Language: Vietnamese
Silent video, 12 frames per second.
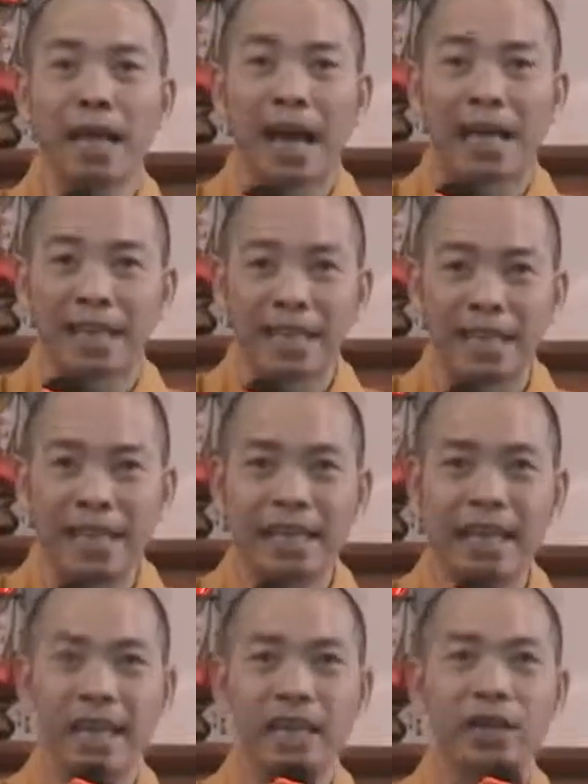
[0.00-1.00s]
chạy tới để
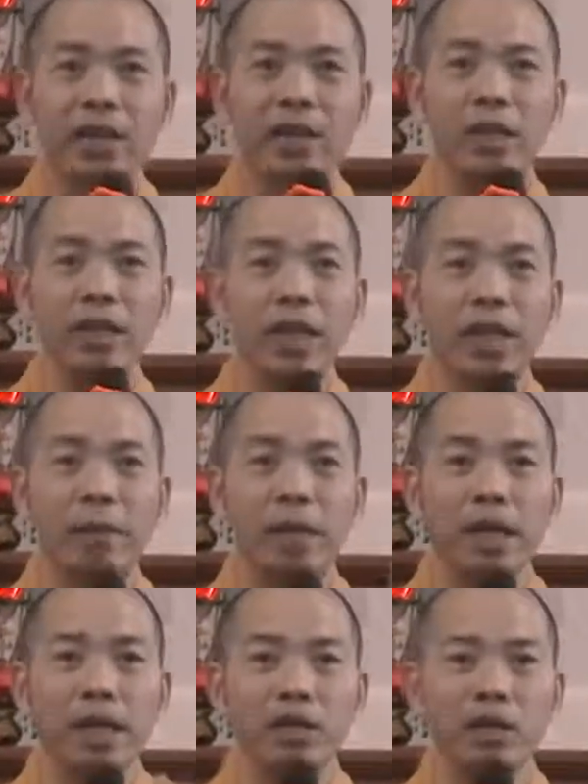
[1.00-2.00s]
nghe riết, rồi nghe cái miệng